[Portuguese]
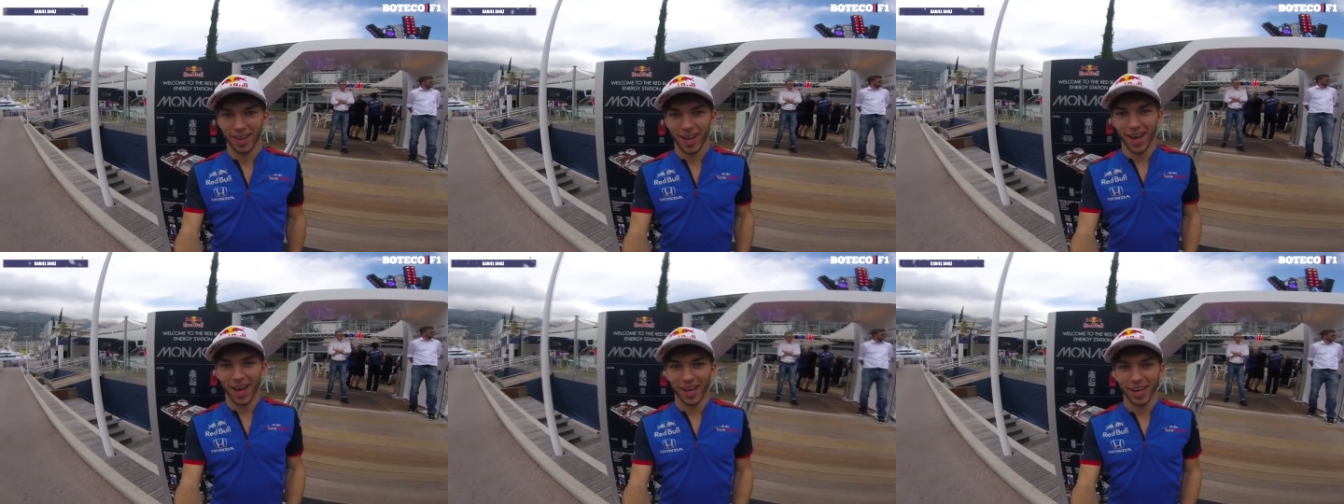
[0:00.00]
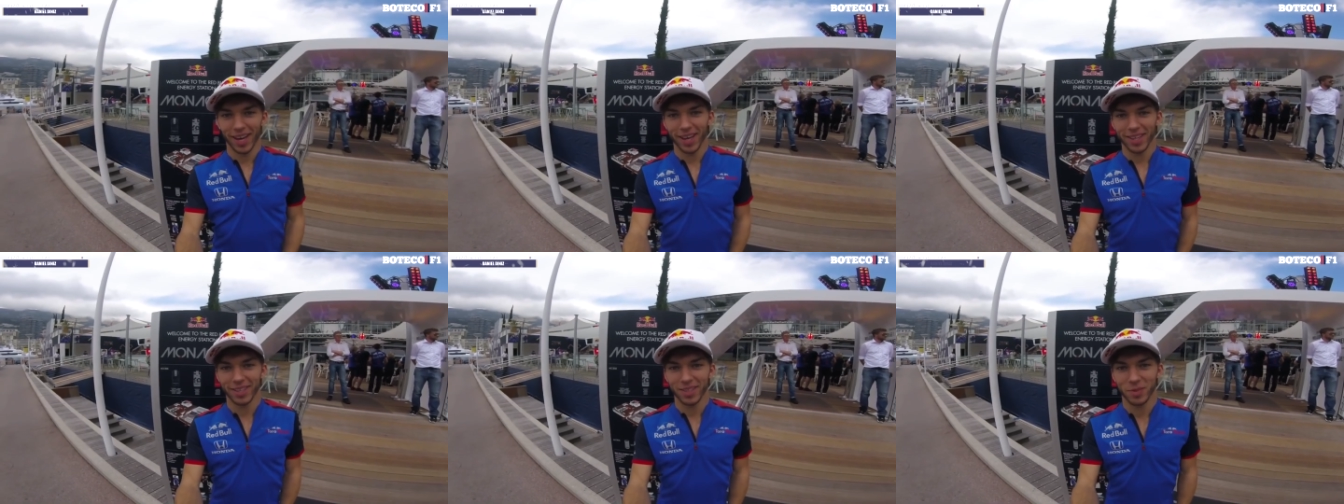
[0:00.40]
O
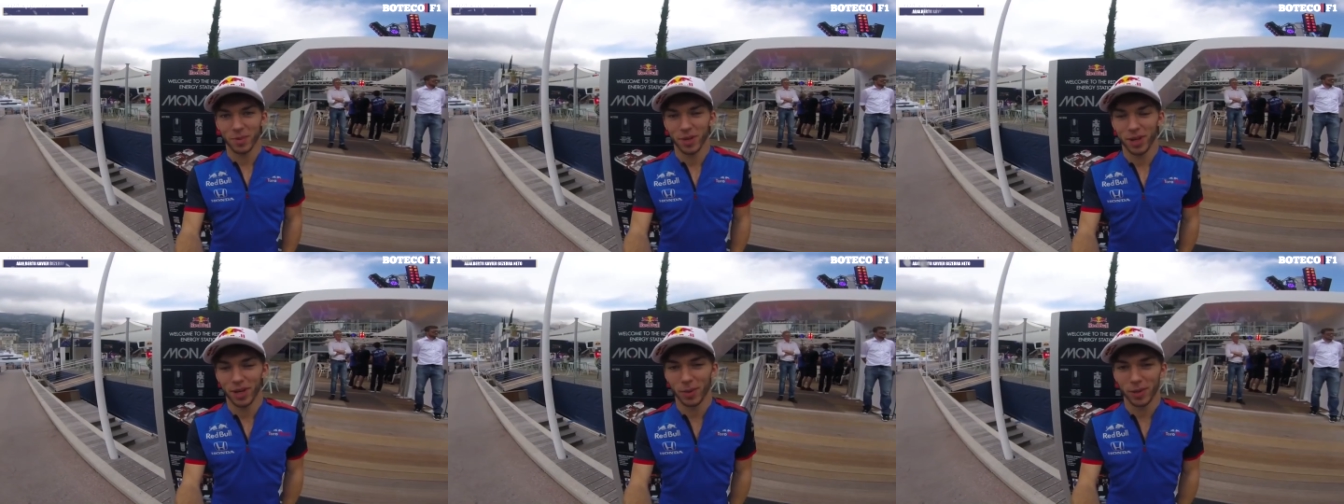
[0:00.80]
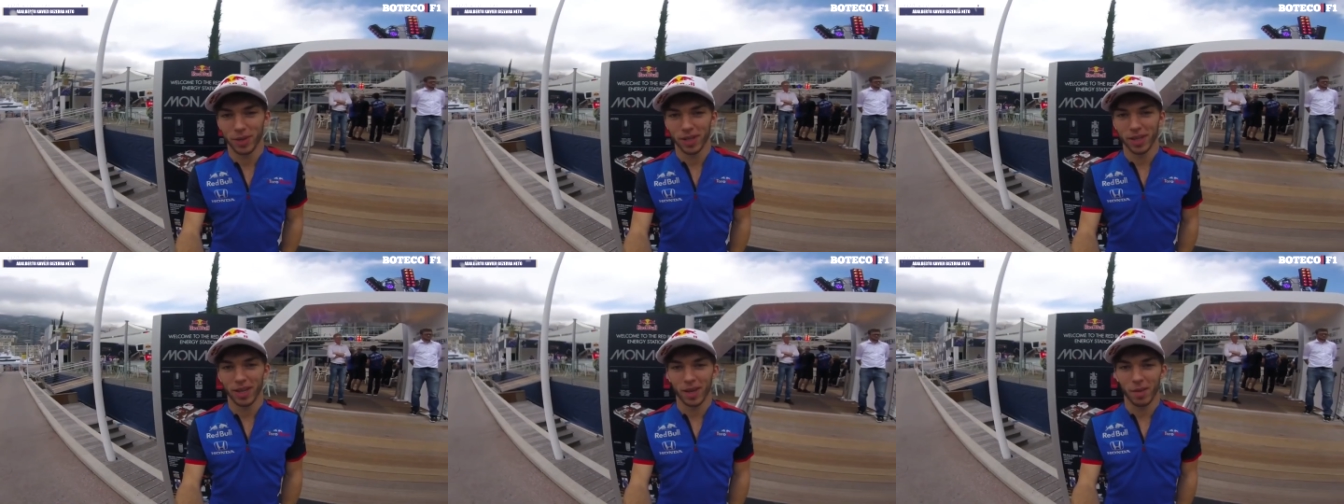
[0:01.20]
Pierre Gasly é,
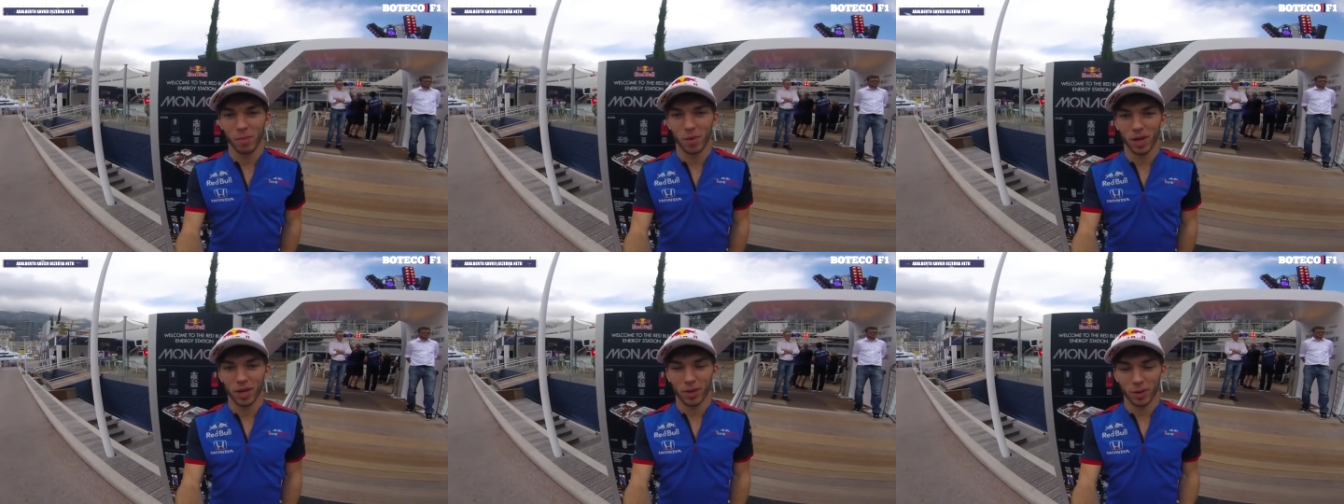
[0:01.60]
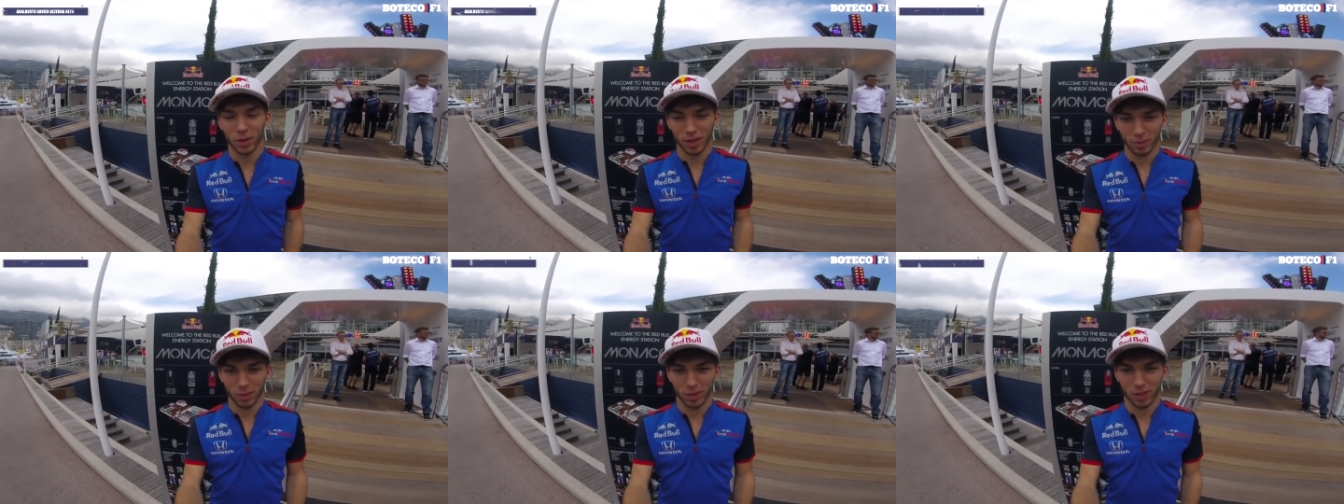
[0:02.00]
ele é, o amigão de
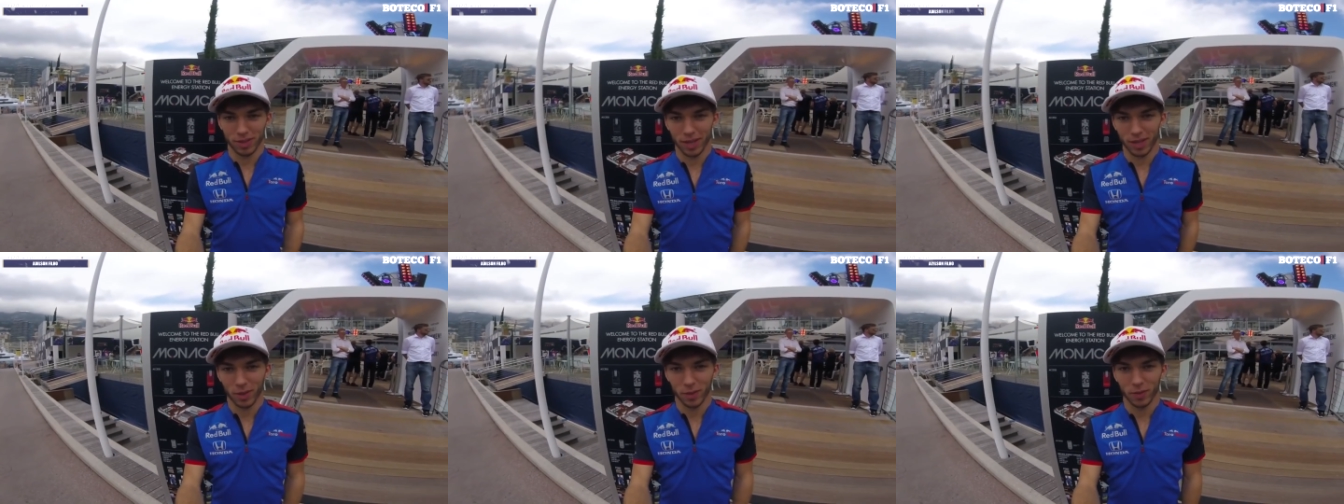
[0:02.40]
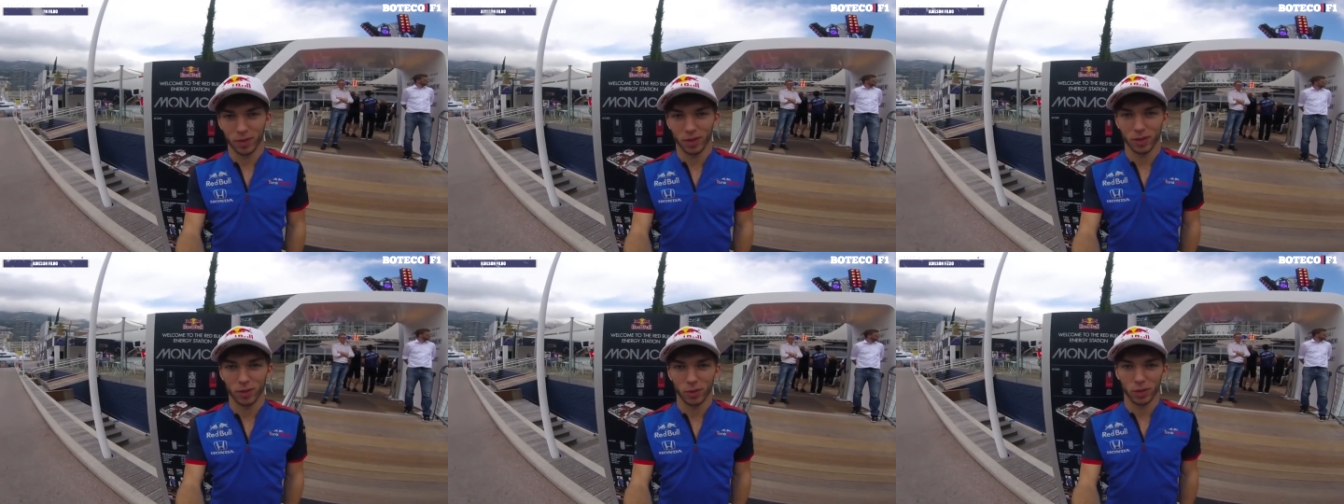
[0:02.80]
todo mundo, não
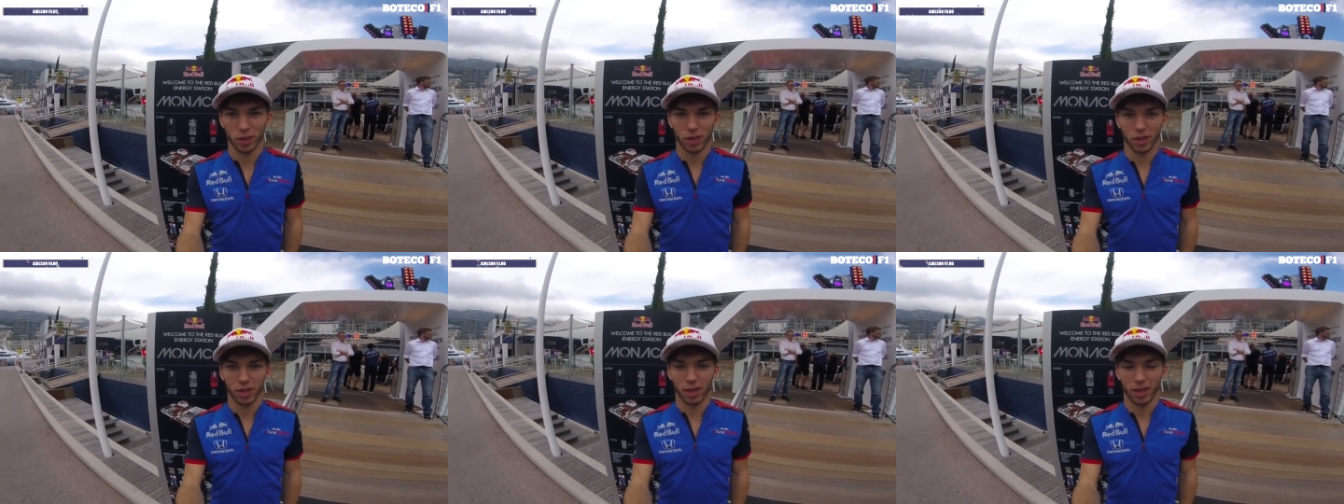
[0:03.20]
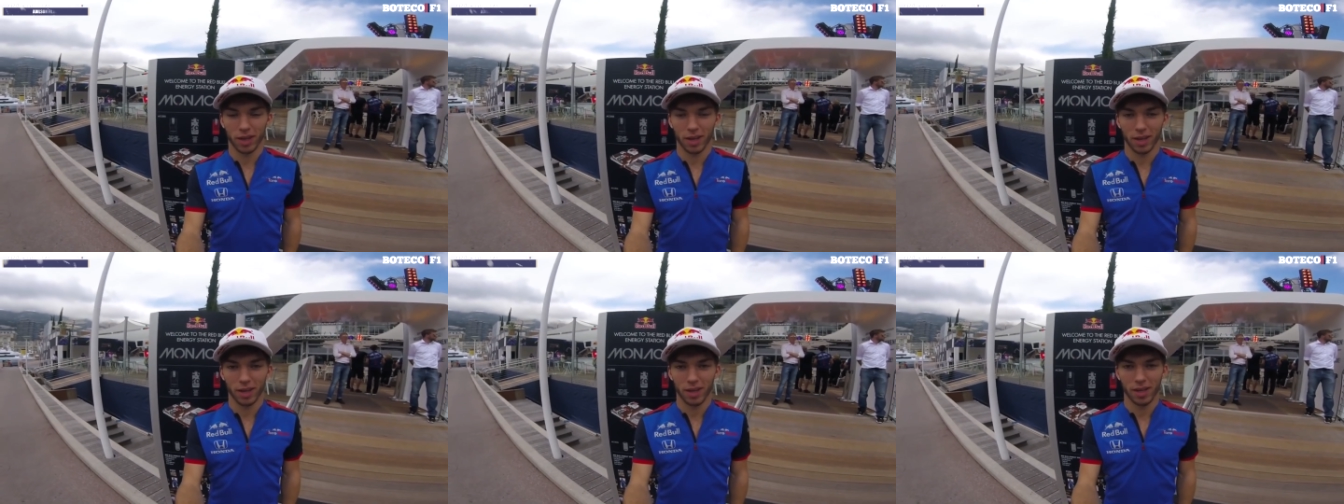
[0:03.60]
tem quem não
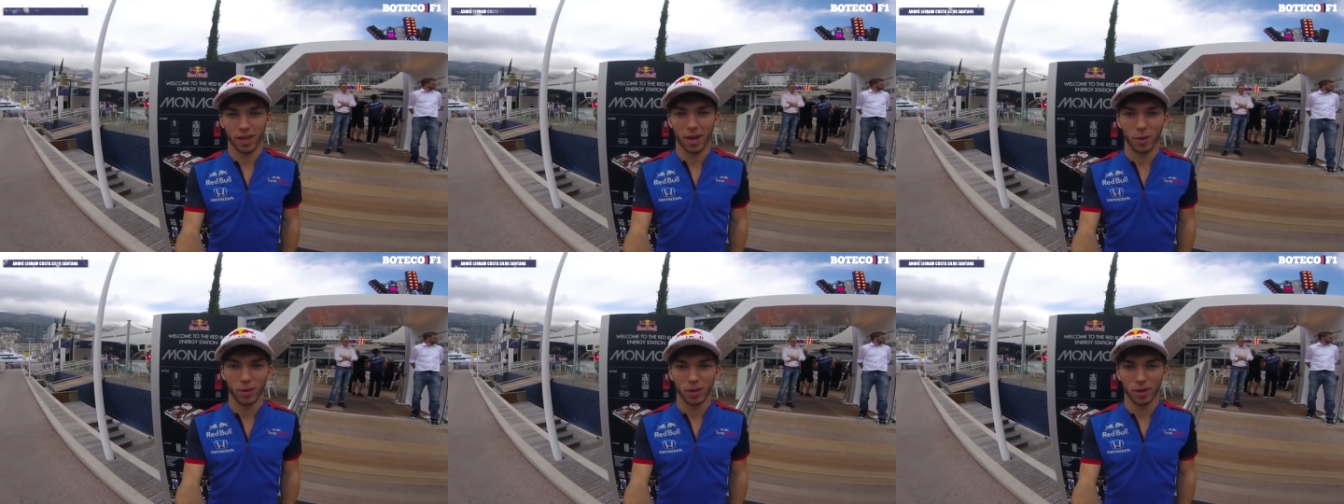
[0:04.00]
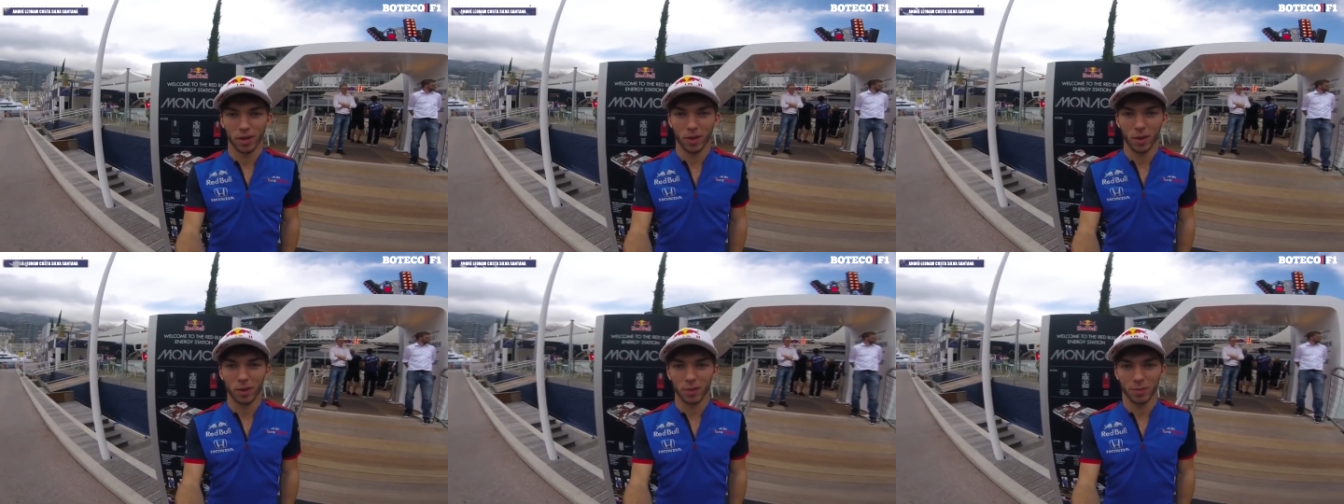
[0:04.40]
goste do Pierre
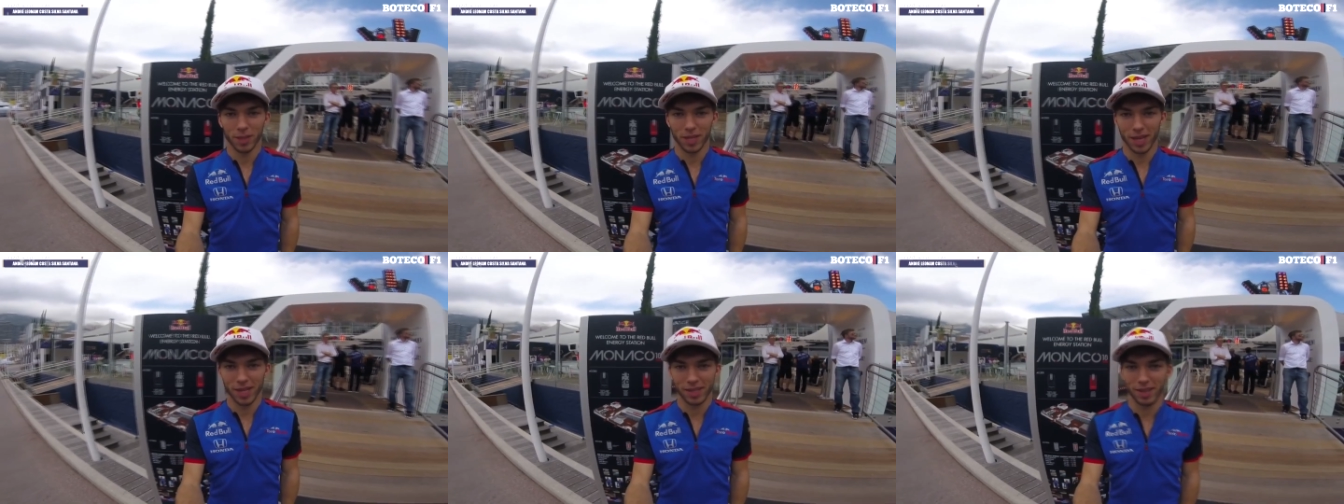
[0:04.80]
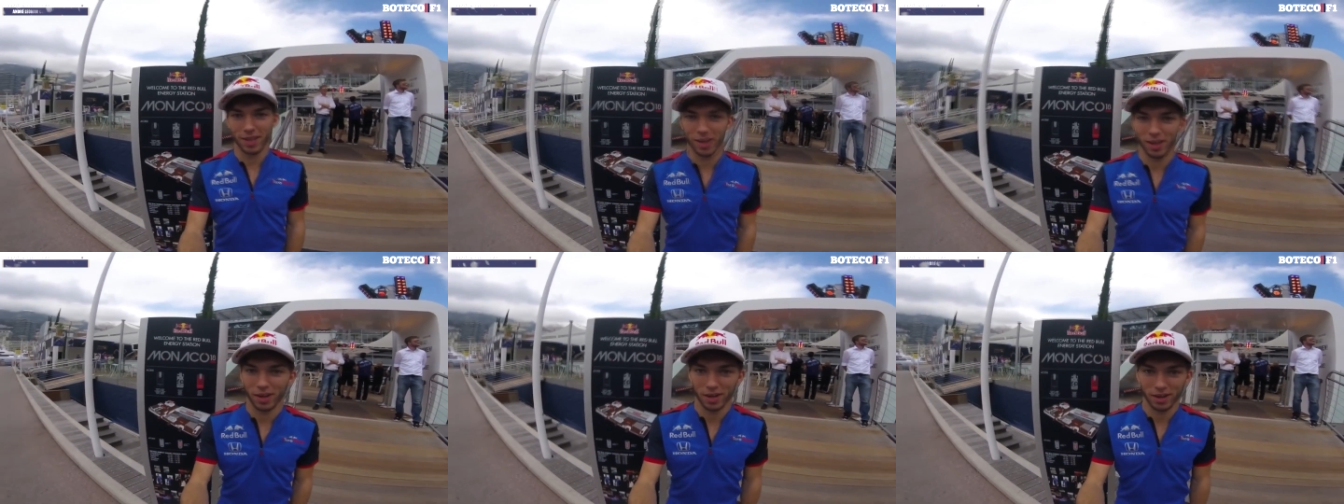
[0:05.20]
Gasly, a não
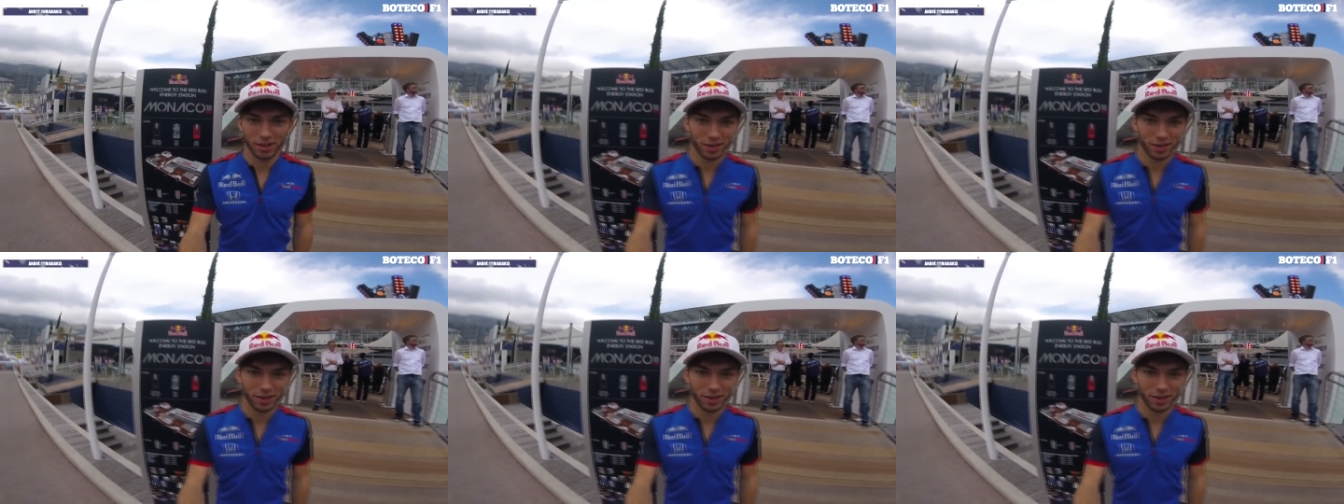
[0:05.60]
ser